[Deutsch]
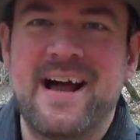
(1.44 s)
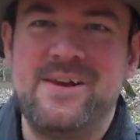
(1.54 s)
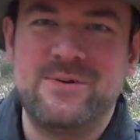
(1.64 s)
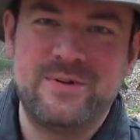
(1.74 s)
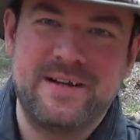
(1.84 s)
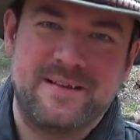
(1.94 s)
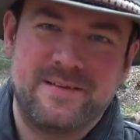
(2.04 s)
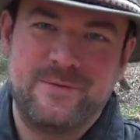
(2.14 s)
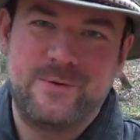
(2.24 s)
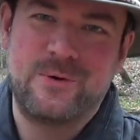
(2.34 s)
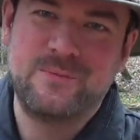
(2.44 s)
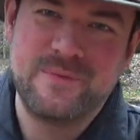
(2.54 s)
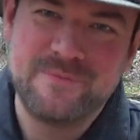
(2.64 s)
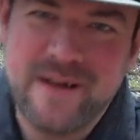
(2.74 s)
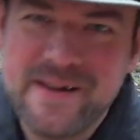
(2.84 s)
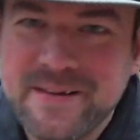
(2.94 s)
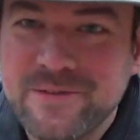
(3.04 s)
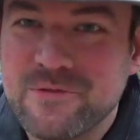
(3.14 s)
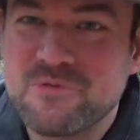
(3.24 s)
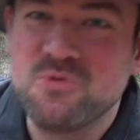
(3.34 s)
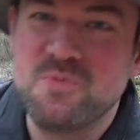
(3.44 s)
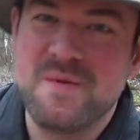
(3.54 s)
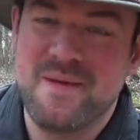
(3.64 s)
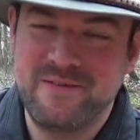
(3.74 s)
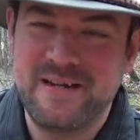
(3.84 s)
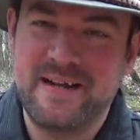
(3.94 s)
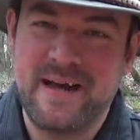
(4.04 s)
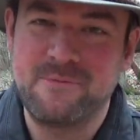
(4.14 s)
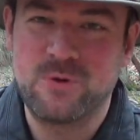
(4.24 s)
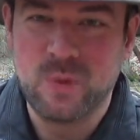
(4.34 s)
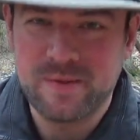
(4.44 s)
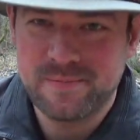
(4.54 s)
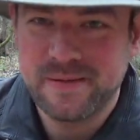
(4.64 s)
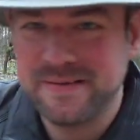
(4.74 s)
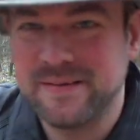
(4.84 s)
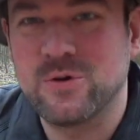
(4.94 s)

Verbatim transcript: Hallo und herzlich willkommen im Wald. Ich versuche mich mal wieder an einem Kurzwissen.